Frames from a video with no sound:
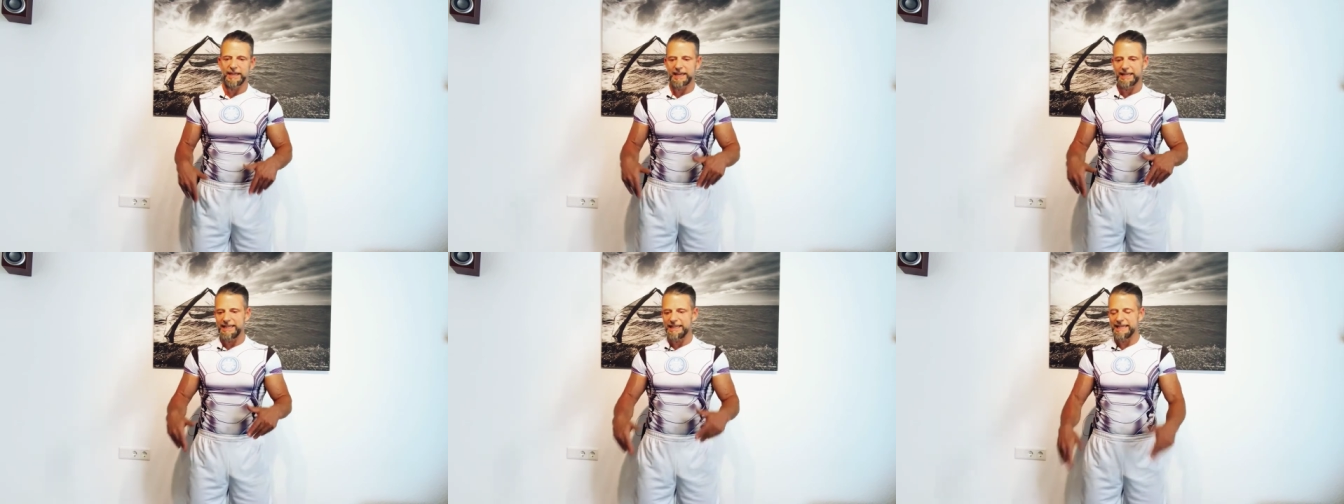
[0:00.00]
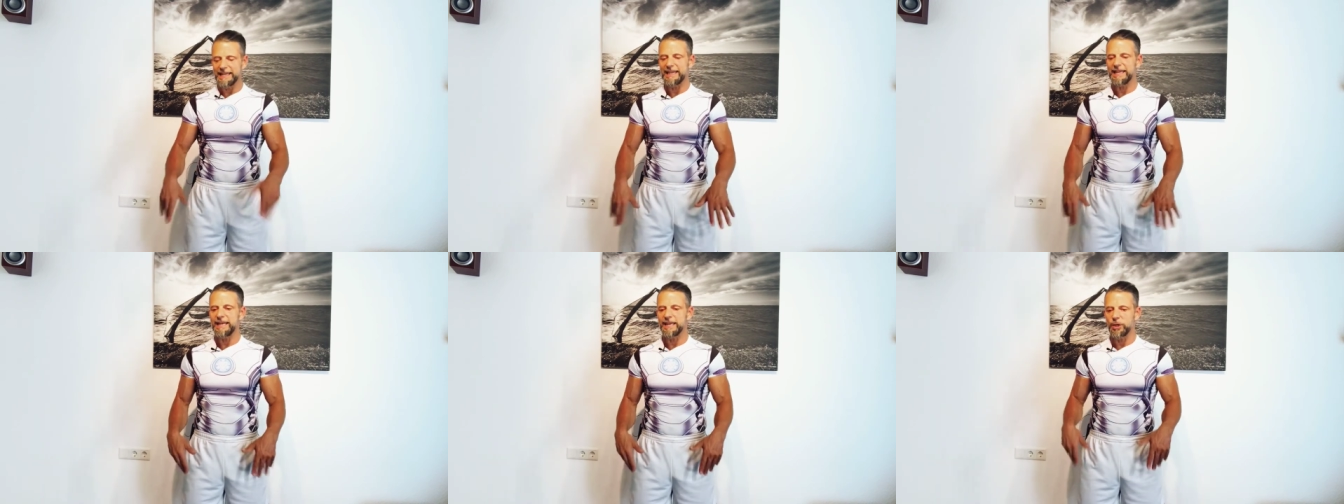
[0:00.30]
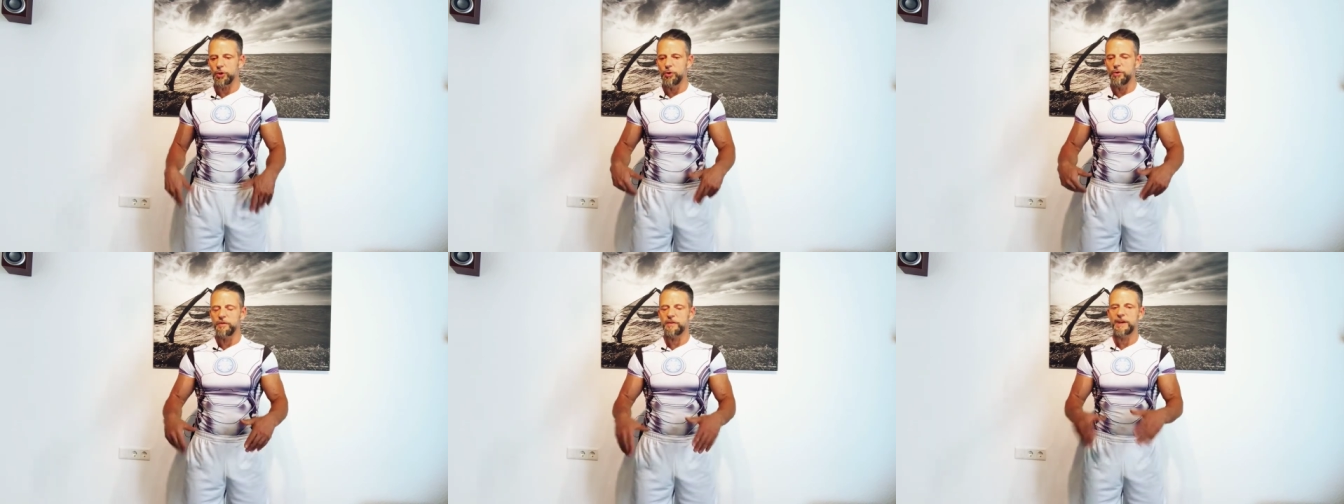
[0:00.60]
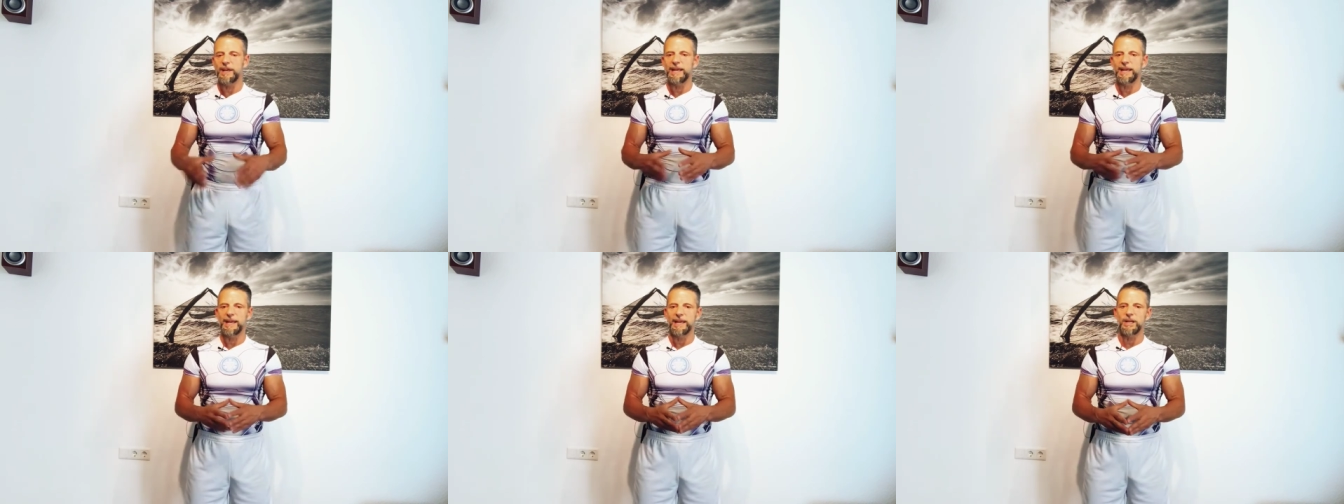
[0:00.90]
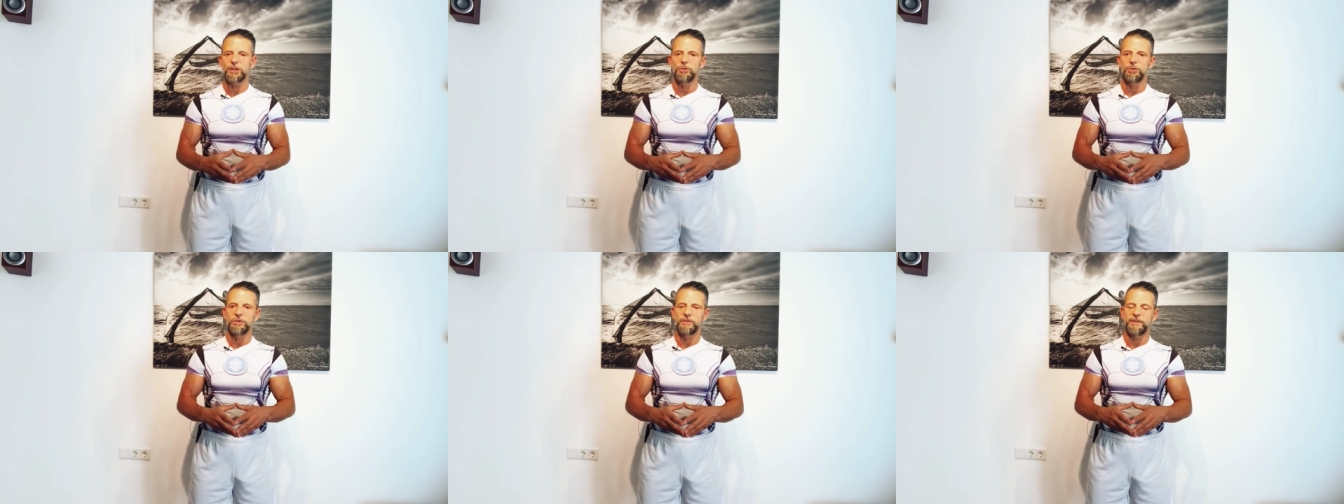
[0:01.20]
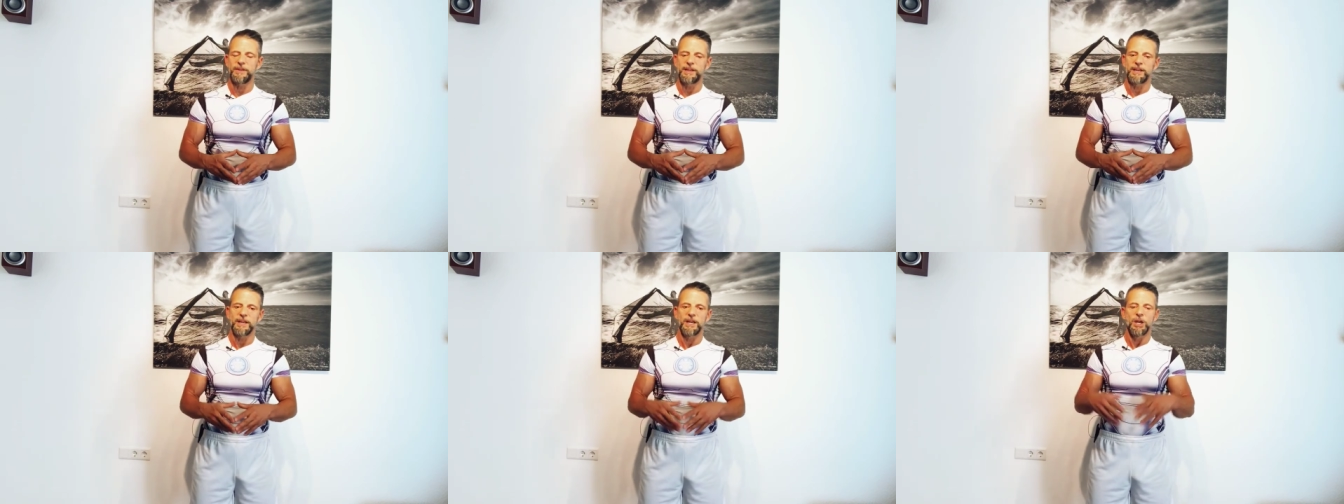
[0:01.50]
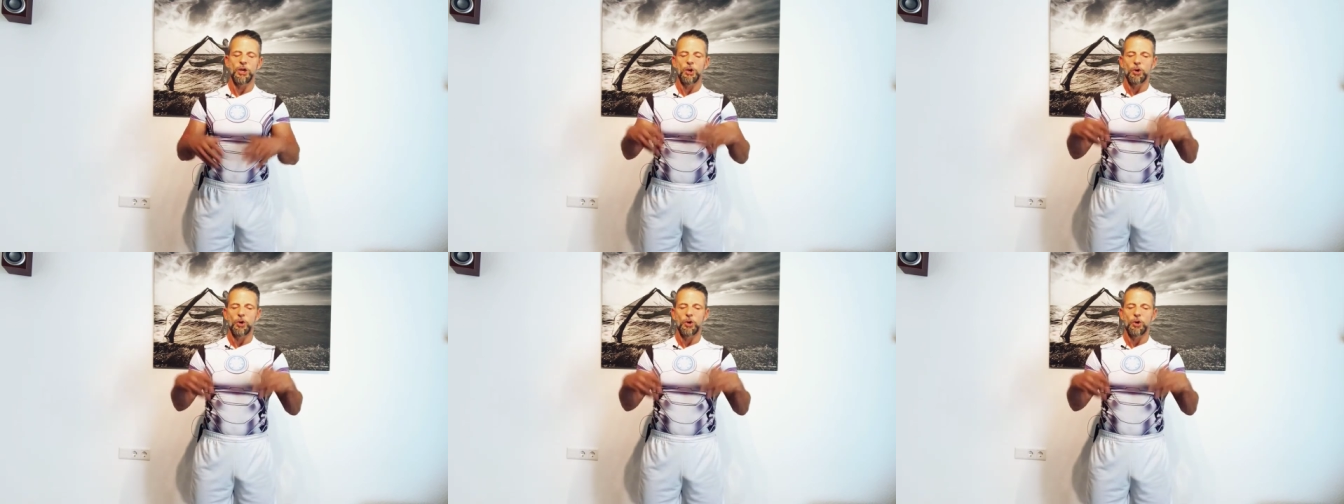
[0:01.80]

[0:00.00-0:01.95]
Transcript: Kniegelenke, Hüftgelenke tut weh,